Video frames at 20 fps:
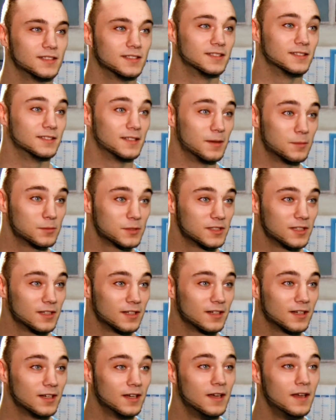das ist ein
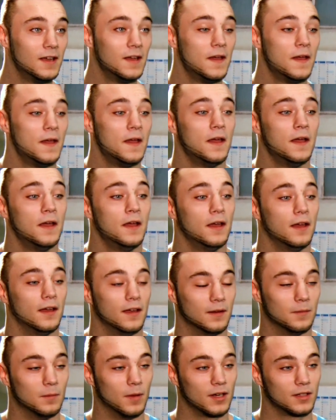Samstag,
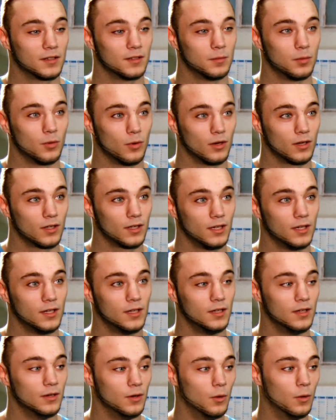in Magdeburg
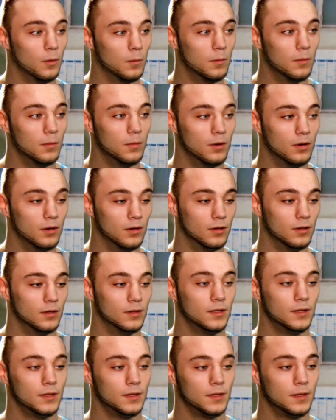um äh,
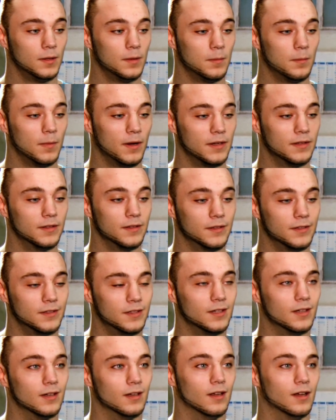meinen
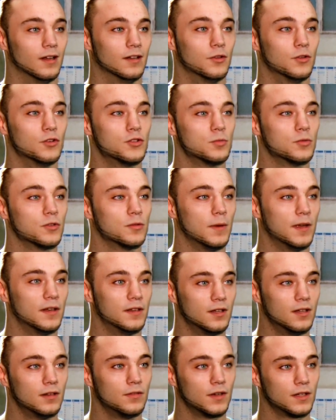Titel. Also ich muss meinen
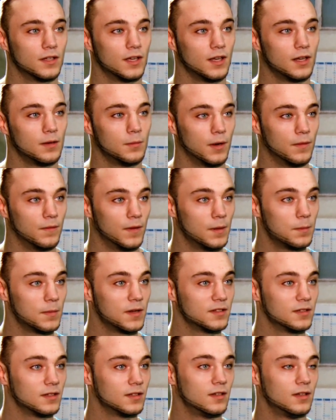Titel verteidigen, meinen
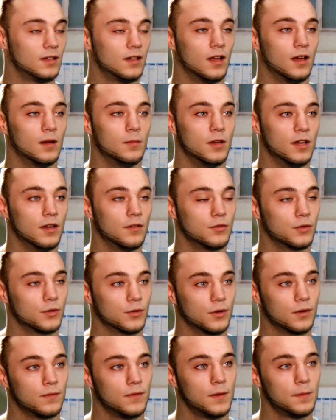Weltmeistertitel, IBF
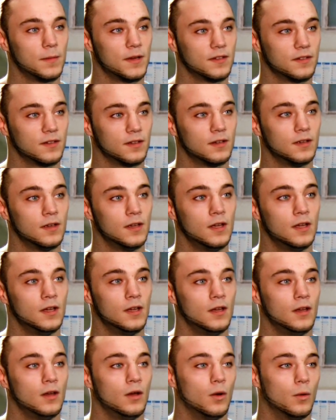Juniorenweltmeister.
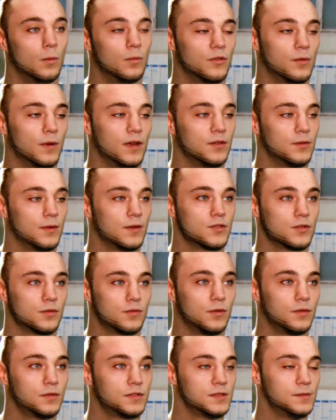Um
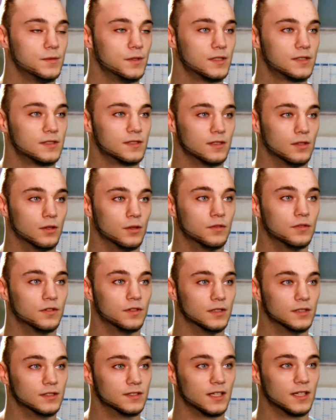22.15 Uhr wird es auf
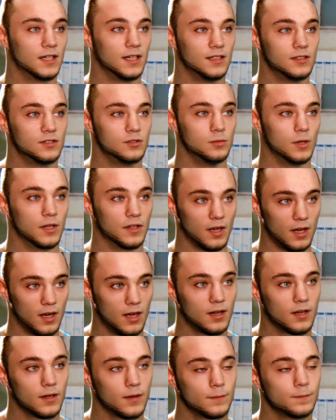äh, Sat 1
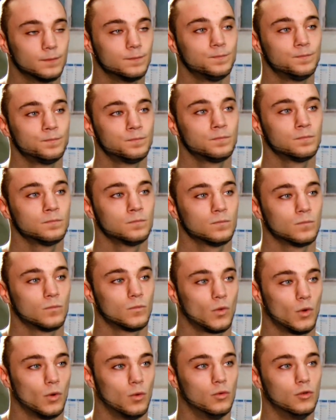übertragen.
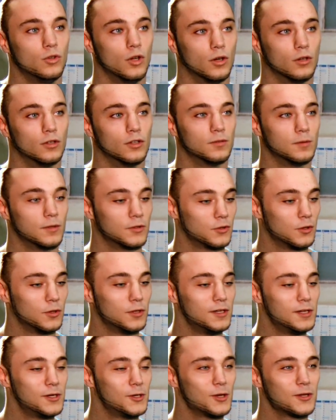Und ja, deswegen
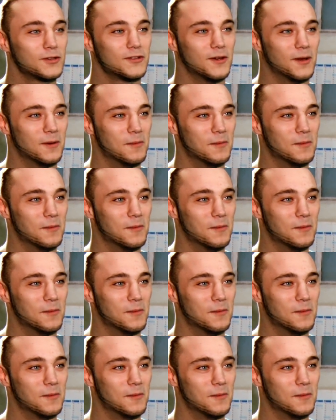sollen die die Klotze